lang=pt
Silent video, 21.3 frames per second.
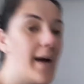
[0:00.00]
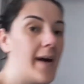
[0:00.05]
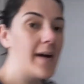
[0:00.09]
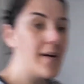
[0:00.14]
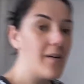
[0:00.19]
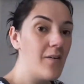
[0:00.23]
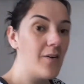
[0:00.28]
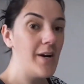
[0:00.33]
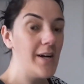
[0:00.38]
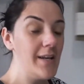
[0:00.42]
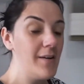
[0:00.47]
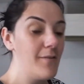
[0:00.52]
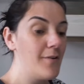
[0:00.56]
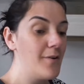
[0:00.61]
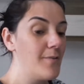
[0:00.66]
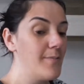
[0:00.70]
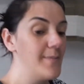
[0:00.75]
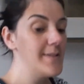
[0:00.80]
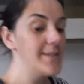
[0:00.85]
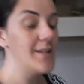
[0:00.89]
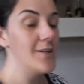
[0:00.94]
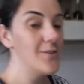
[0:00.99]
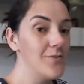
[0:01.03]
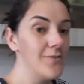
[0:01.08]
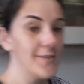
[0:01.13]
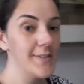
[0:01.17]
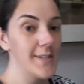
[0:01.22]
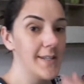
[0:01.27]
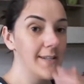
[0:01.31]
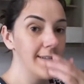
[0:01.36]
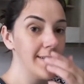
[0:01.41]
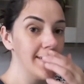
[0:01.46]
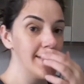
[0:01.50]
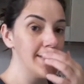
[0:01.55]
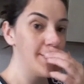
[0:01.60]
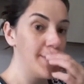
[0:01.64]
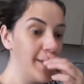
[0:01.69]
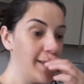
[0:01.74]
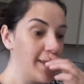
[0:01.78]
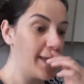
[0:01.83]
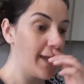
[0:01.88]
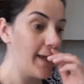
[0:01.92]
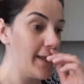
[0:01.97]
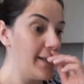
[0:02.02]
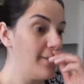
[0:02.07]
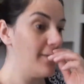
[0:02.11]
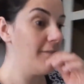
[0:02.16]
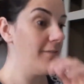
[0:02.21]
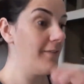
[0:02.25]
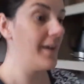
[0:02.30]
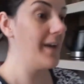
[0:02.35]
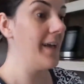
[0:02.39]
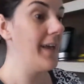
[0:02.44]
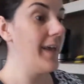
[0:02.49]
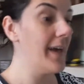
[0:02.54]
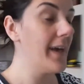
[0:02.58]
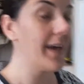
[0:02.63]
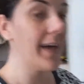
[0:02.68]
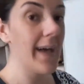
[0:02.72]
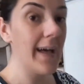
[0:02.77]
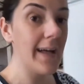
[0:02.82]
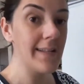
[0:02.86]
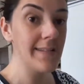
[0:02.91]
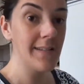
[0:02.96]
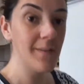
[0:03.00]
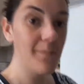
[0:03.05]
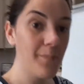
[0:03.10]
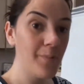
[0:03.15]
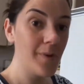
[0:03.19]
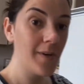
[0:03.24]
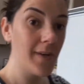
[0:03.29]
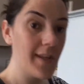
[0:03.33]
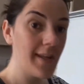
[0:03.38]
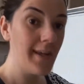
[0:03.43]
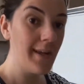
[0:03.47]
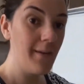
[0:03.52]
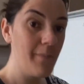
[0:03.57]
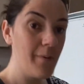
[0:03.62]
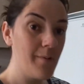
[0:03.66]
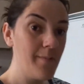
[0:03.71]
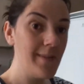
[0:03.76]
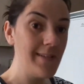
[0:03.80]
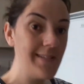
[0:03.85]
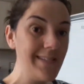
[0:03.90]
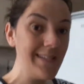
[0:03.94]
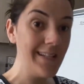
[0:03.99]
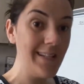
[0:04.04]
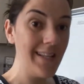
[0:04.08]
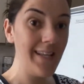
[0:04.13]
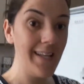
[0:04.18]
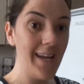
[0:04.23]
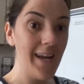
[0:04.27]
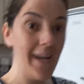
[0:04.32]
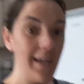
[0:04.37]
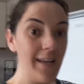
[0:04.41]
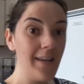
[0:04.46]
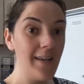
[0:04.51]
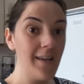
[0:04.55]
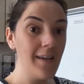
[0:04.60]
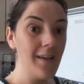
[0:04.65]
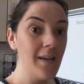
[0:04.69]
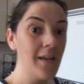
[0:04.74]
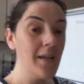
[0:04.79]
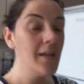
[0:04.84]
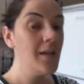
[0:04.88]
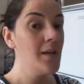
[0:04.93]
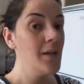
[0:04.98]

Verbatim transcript: Agora eu vou começar juntando esses brinquedos e varrer a casa porque pra me acelerar e